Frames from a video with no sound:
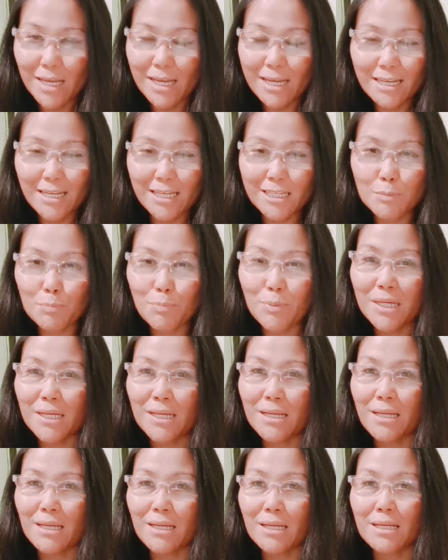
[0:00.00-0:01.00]
Guys,
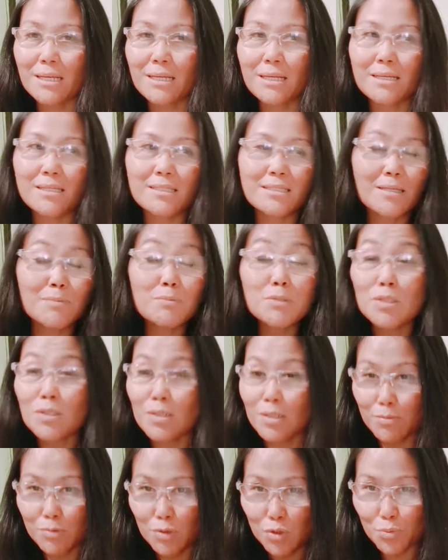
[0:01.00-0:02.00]

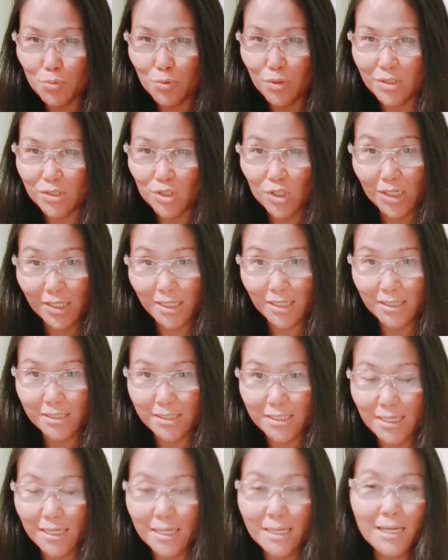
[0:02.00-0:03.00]
paki-subscribe niyo po ang channel
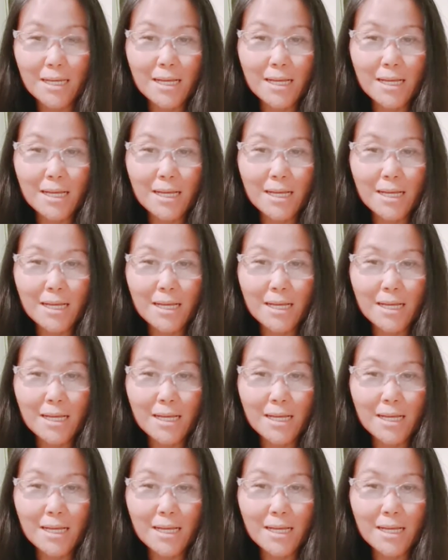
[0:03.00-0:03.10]
niya.